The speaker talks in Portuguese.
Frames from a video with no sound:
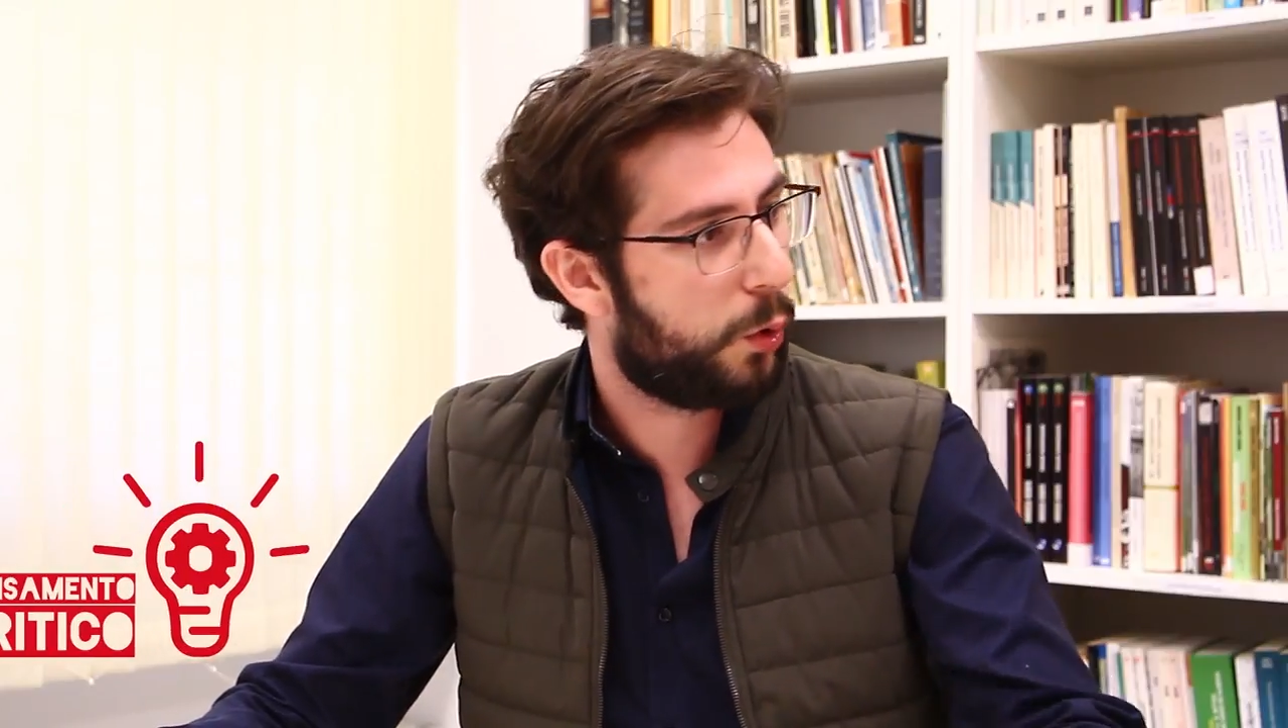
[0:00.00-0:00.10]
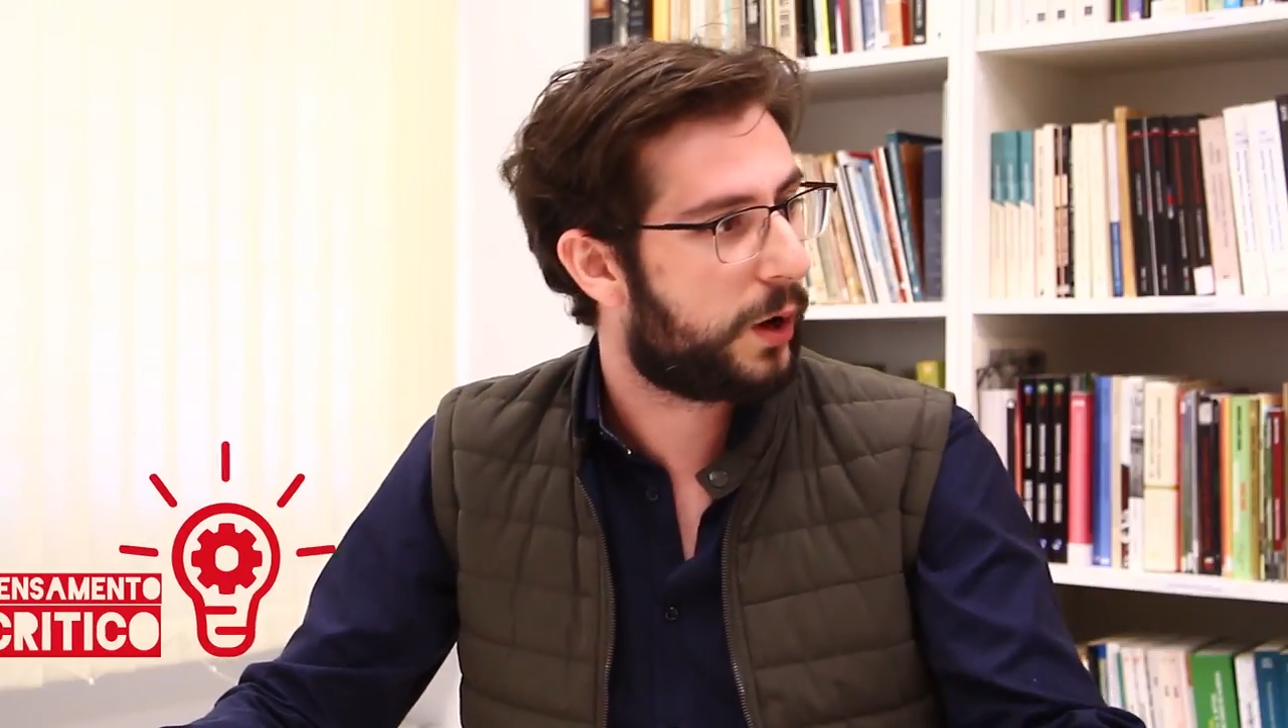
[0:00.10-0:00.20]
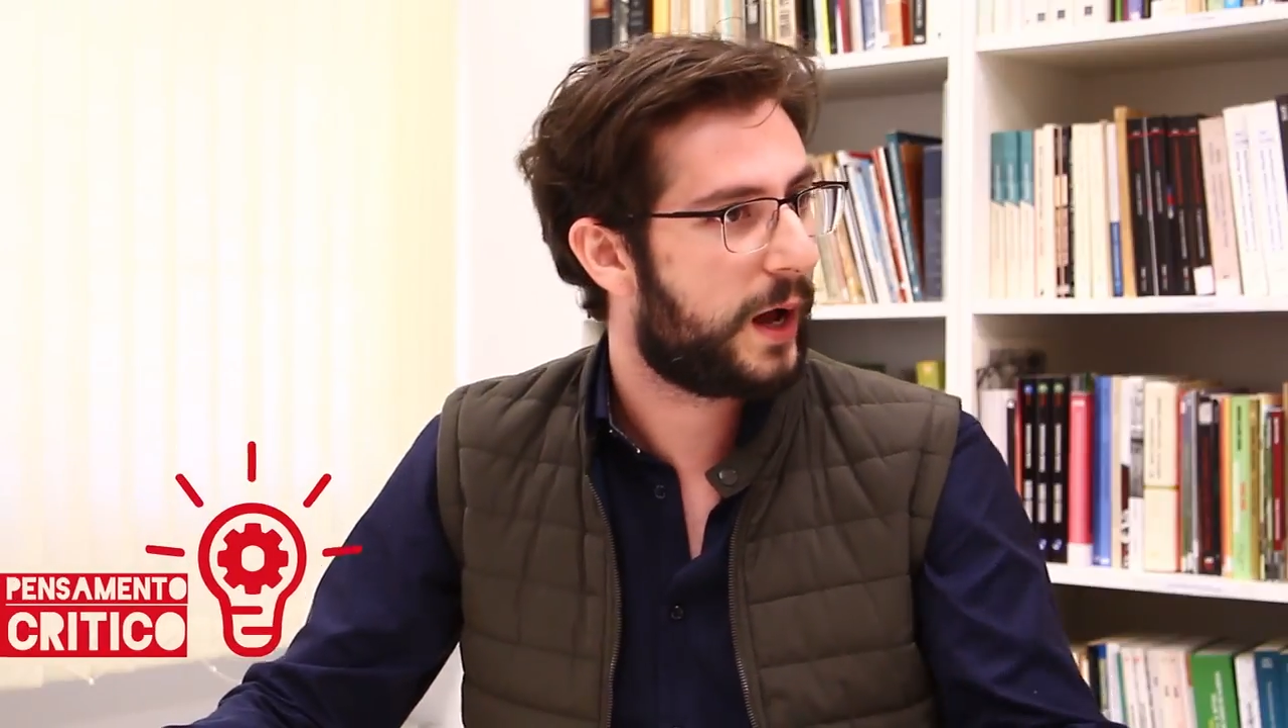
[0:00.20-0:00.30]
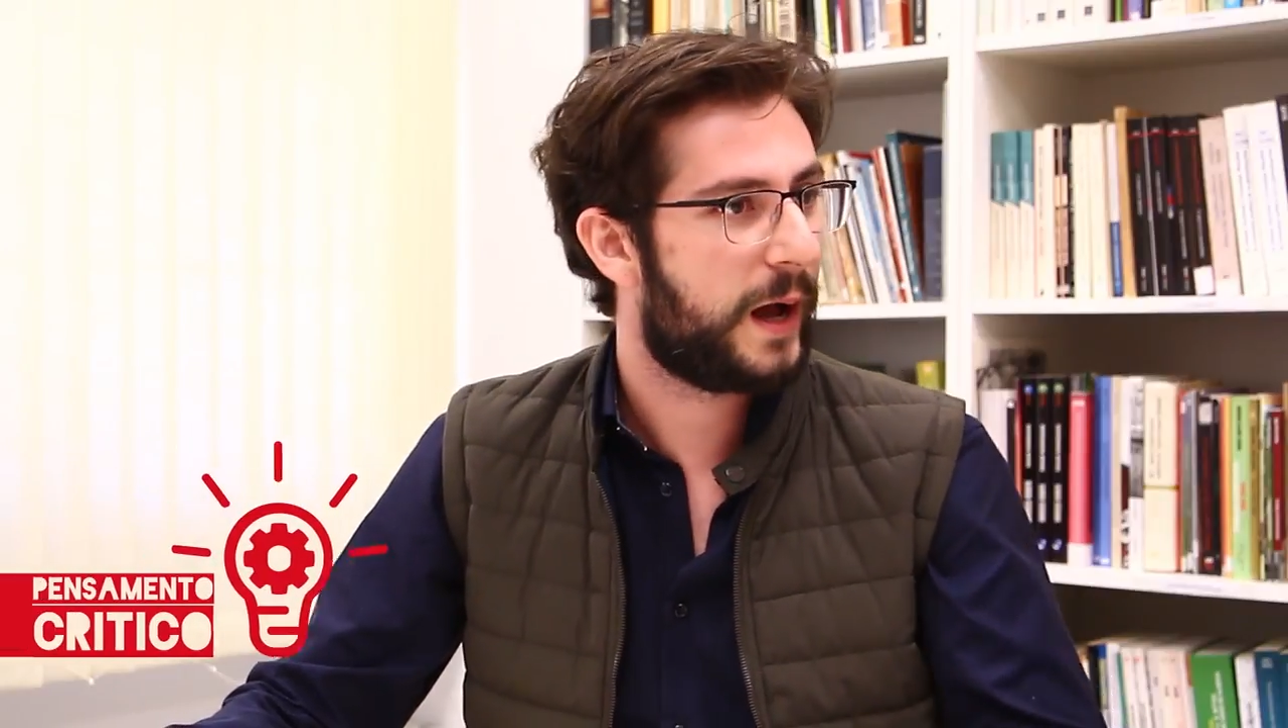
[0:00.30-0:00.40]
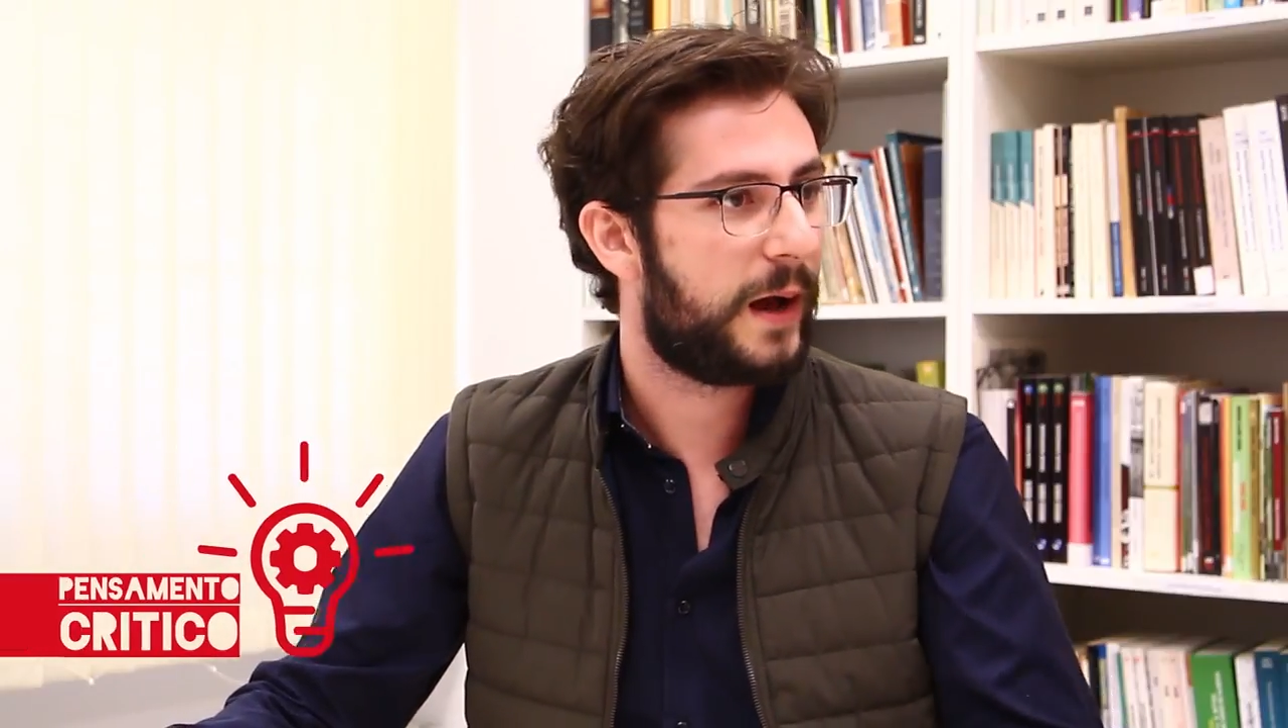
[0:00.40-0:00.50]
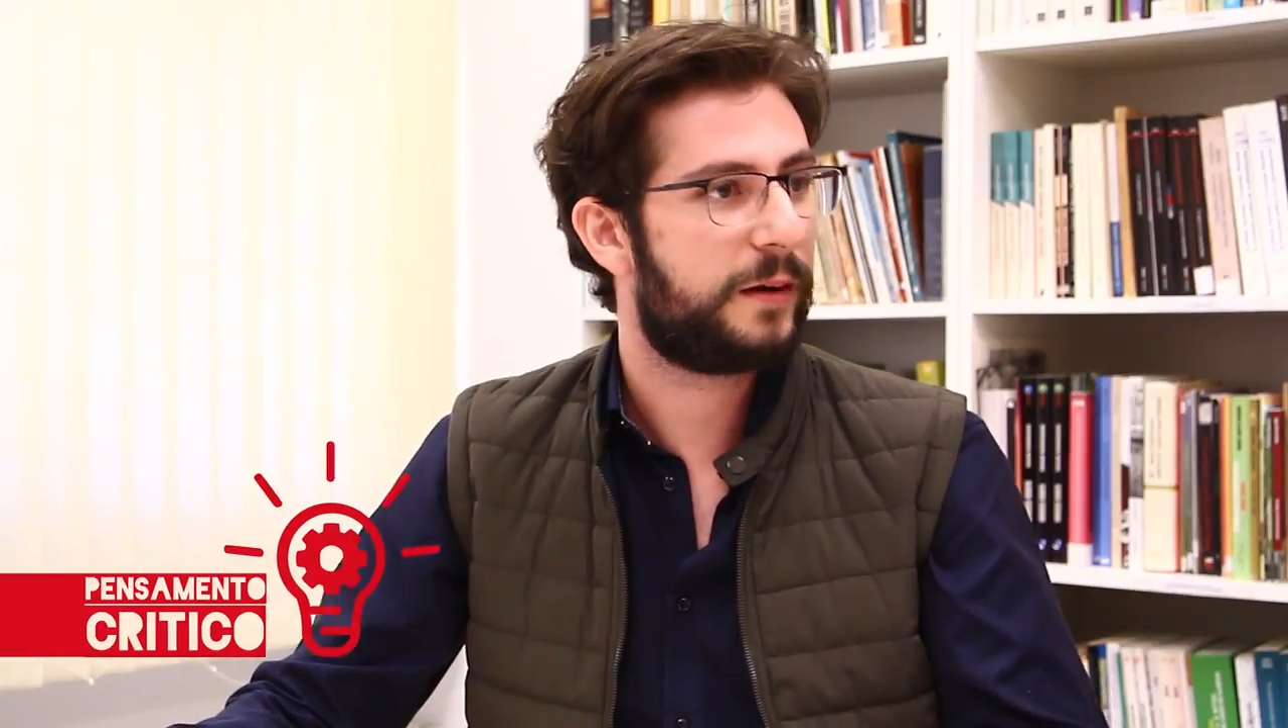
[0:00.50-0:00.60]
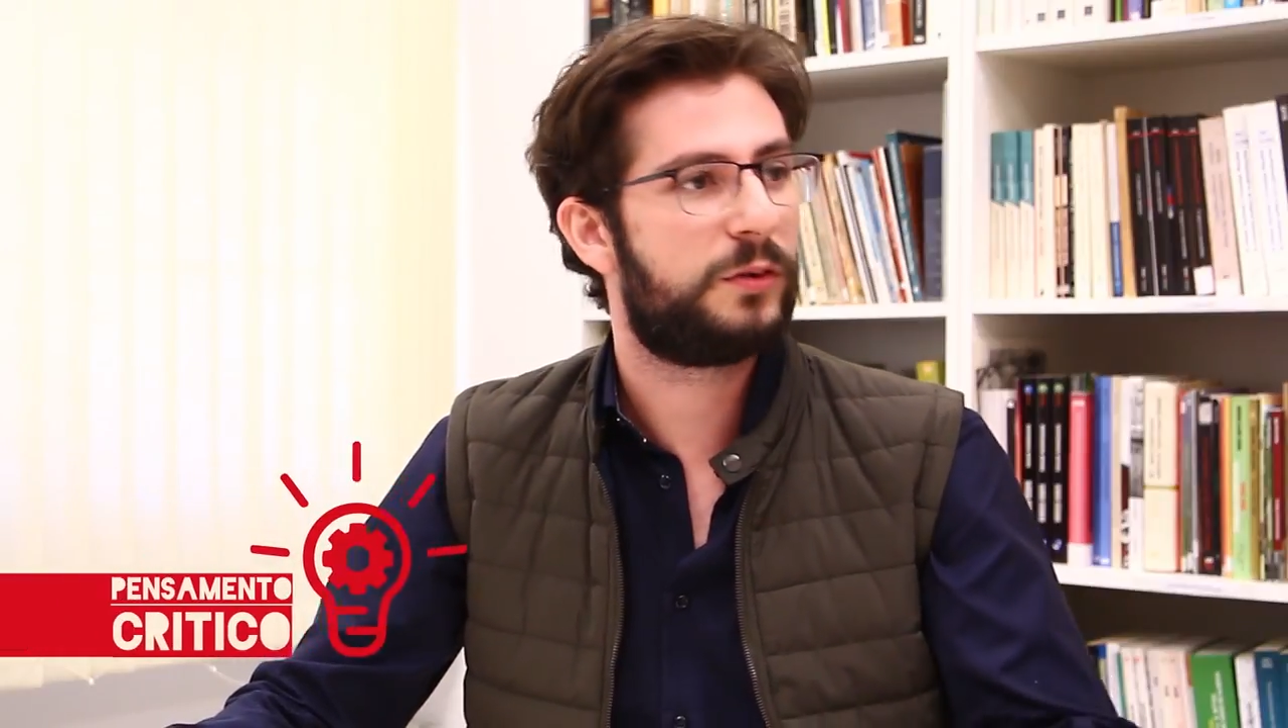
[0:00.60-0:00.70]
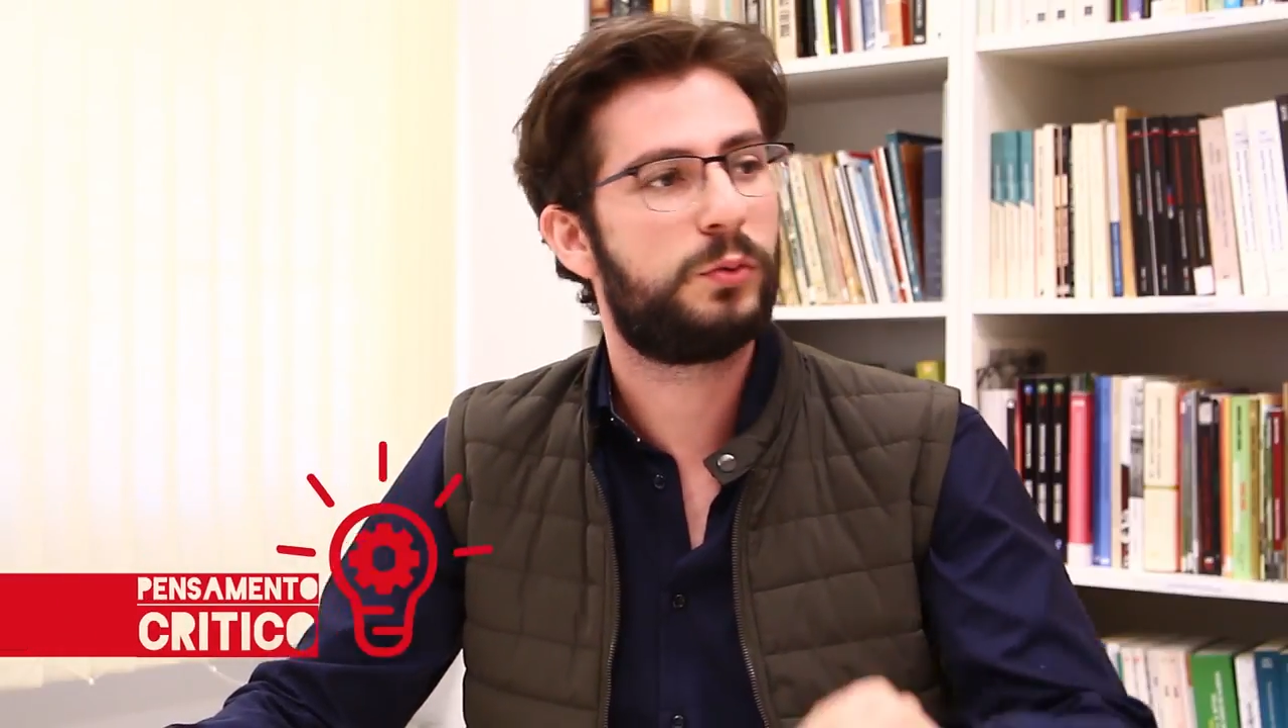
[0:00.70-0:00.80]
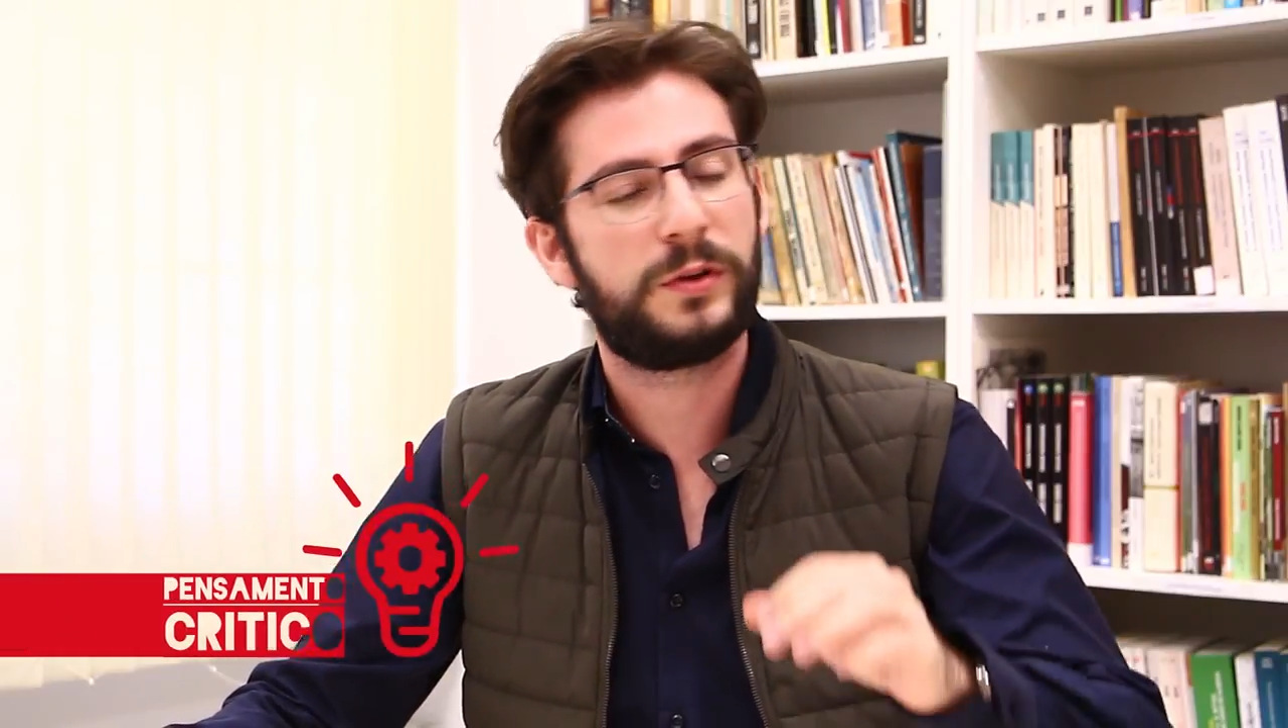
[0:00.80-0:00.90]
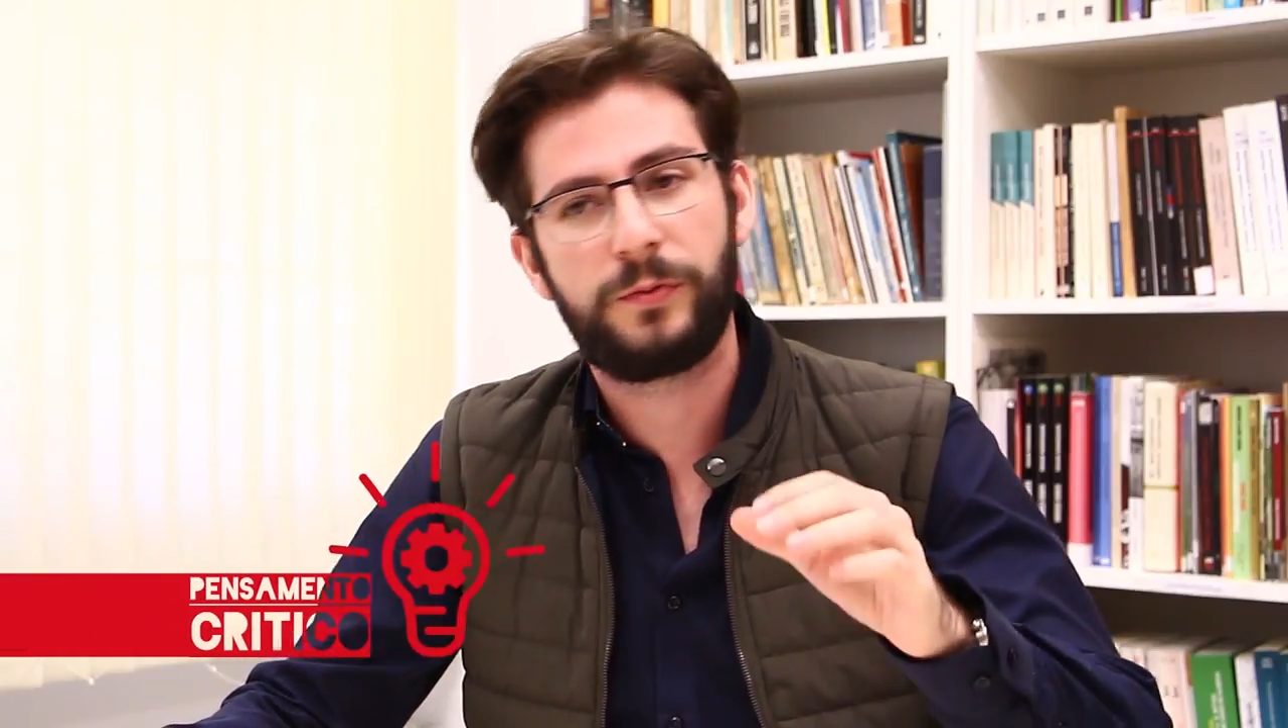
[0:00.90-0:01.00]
colocar, que,